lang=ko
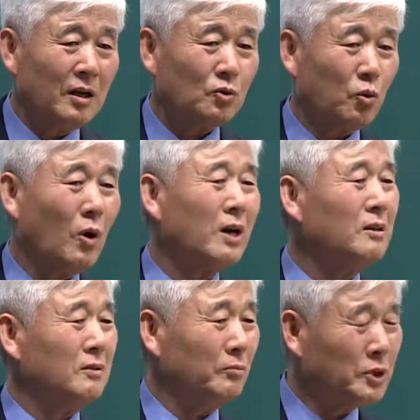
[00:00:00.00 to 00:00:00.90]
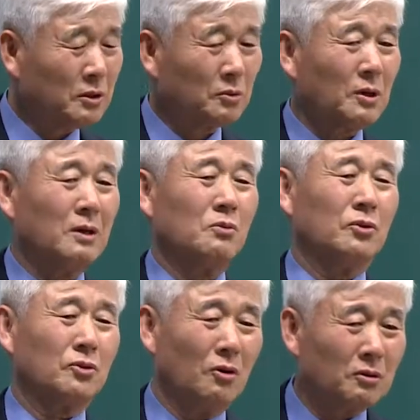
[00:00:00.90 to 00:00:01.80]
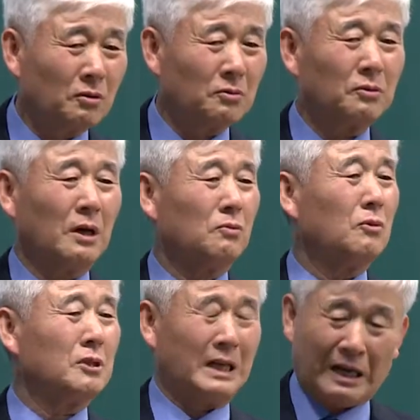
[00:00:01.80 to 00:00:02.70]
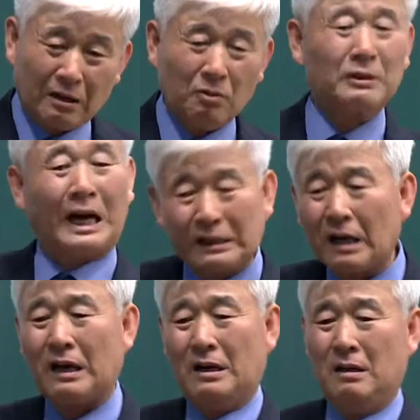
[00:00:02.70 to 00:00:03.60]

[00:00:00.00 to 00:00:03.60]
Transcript: 좋아하는 음식도 다르고 성격도 다르고 잘하는 거 다 달라.